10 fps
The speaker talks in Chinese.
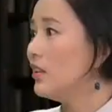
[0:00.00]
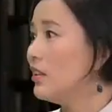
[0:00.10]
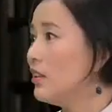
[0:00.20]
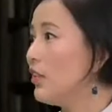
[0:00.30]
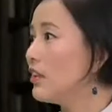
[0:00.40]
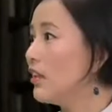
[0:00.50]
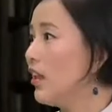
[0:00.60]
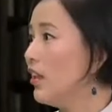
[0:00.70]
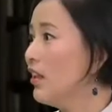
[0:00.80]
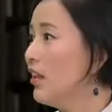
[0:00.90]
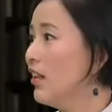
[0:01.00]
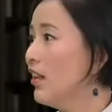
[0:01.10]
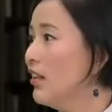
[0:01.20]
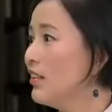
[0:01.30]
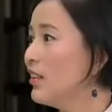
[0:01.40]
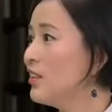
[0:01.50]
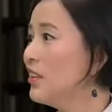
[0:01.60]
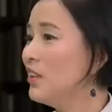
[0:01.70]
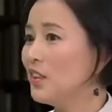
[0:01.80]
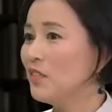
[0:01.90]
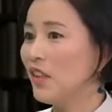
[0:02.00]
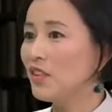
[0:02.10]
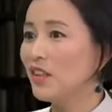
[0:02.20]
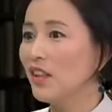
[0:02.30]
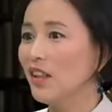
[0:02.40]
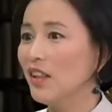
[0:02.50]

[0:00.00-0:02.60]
已经发生了，战争已经发生了。等于是